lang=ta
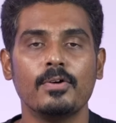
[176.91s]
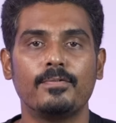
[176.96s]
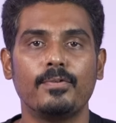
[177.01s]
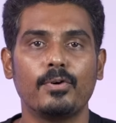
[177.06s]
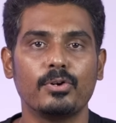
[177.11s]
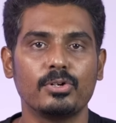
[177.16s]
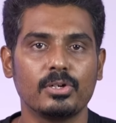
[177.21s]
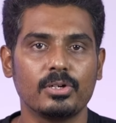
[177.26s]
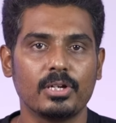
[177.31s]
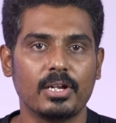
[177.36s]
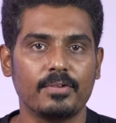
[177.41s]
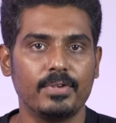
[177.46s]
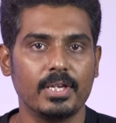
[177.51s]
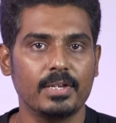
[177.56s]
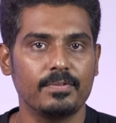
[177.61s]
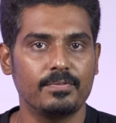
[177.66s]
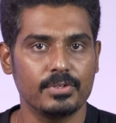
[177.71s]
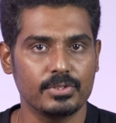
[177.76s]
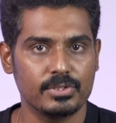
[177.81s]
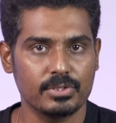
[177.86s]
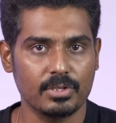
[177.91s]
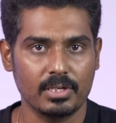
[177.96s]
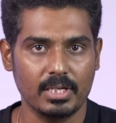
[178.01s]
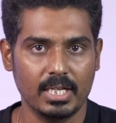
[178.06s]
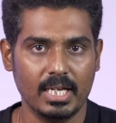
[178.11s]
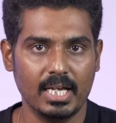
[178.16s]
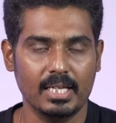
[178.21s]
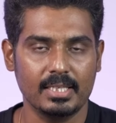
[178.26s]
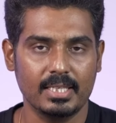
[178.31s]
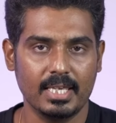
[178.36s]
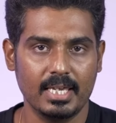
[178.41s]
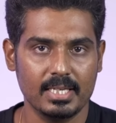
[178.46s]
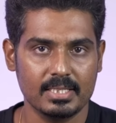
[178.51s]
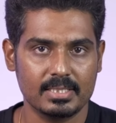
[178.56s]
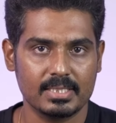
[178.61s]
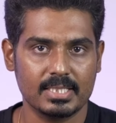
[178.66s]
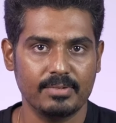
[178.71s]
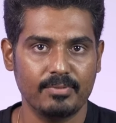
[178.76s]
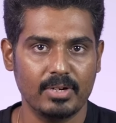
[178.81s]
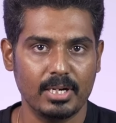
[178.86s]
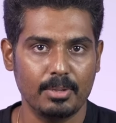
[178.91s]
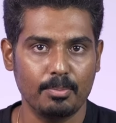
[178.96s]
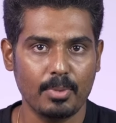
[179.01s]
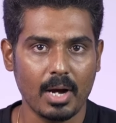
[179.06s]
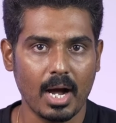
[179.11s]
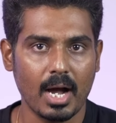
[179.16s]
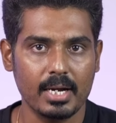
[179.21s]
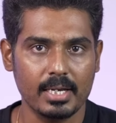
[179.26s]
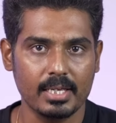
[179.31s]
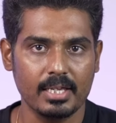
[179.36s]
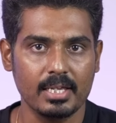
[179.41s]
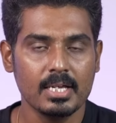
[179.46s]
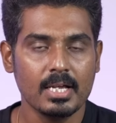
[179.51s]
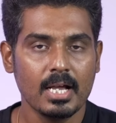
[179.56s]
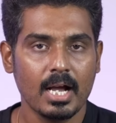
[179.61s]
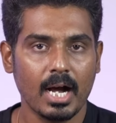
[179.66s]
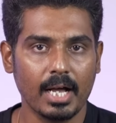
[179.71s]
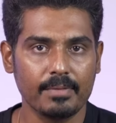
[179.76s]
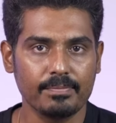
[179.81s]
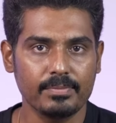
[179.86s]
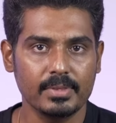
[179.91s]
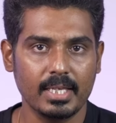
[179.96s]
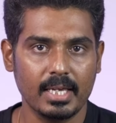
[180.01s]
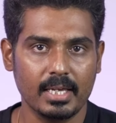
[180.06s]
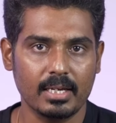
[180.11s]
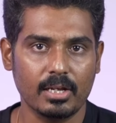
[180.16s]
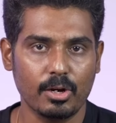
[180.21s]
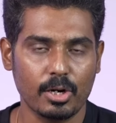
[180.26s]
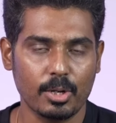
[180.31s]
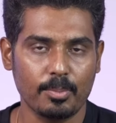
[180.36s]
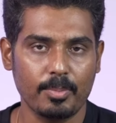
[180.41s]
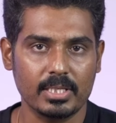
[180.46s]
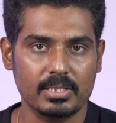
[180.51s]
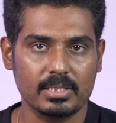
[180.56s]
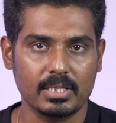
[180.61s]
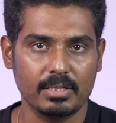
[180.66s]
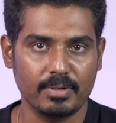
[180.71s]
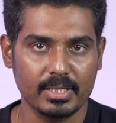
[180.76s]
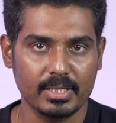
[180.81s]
ஃபோட்டோகிராஃபிக் ஃபியூச்சரில் அந்த ஏ செவன் பாடி அந்த எர்கானமிக்ஸில்